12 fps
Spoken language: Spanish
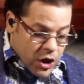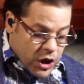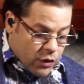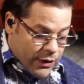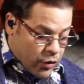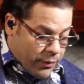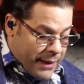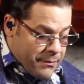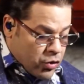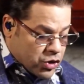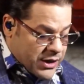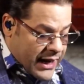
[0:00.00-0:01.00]
Y cuando
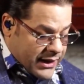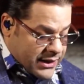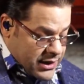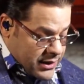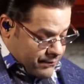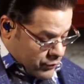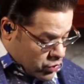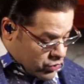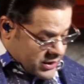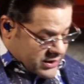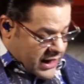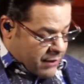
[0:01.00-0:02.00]
vamos aquí,
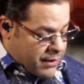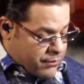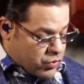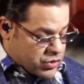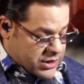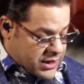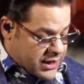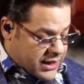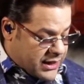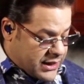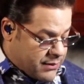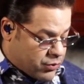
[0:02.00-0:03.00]
donde estábamos en
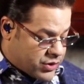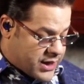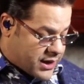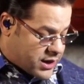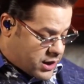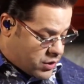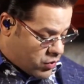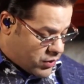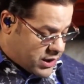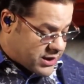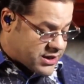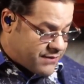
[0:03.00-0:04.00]
el libro de Ageo,
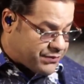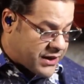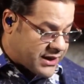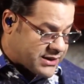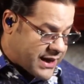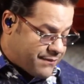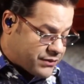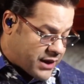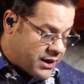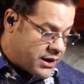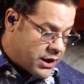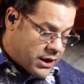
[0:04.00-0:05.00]
es
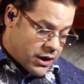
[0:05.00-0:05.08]
interesante